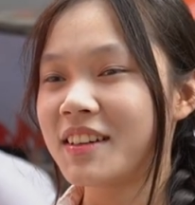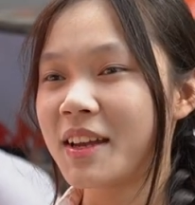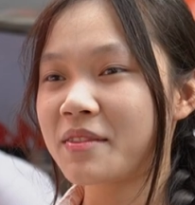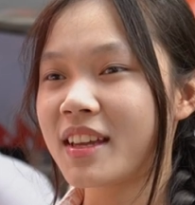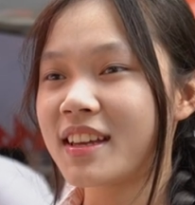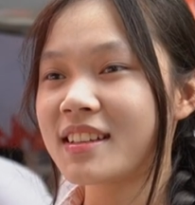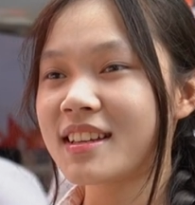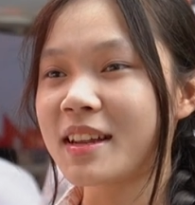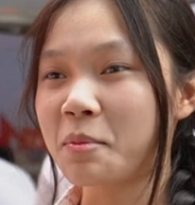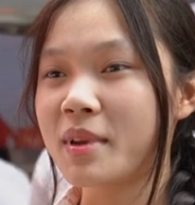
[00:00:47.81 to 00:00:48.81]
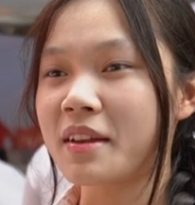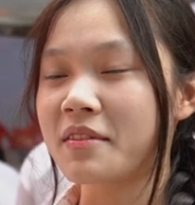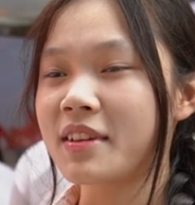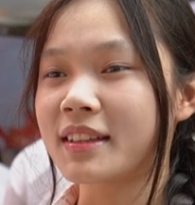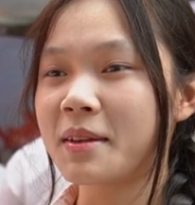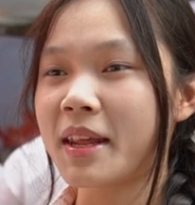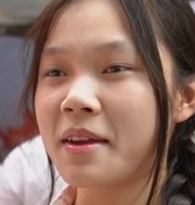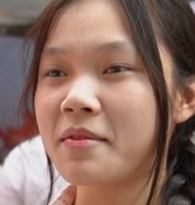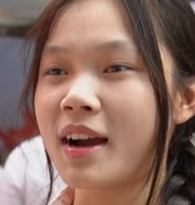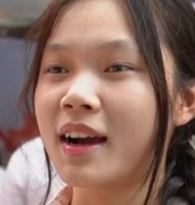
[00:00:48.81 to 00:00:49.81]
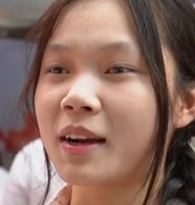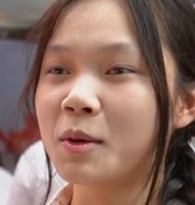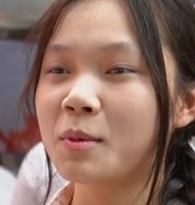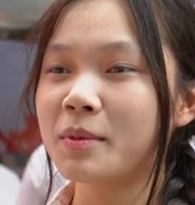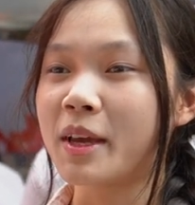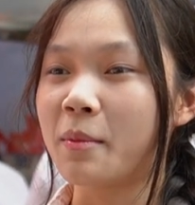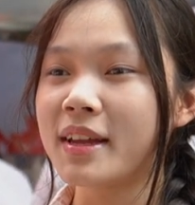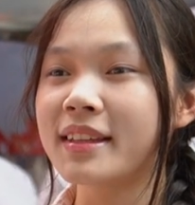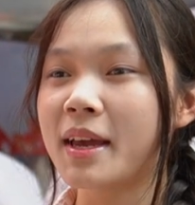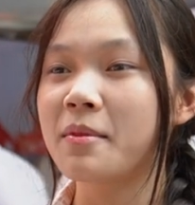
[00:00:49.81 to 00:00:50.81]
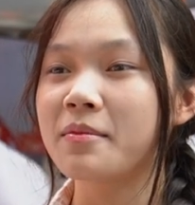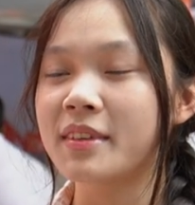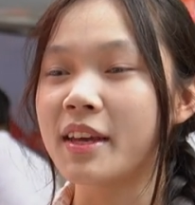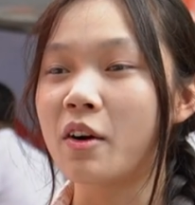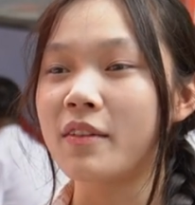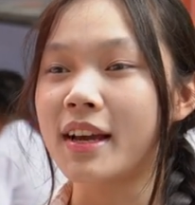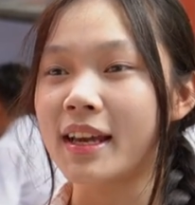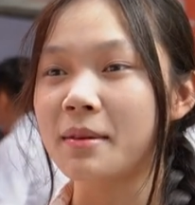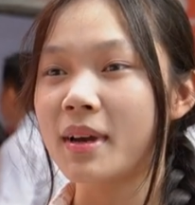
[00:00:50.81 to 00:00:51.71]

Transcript: Em thấy rất đặc biệt với bản thân em và cũng hiểu biết thêm nhiều về ngành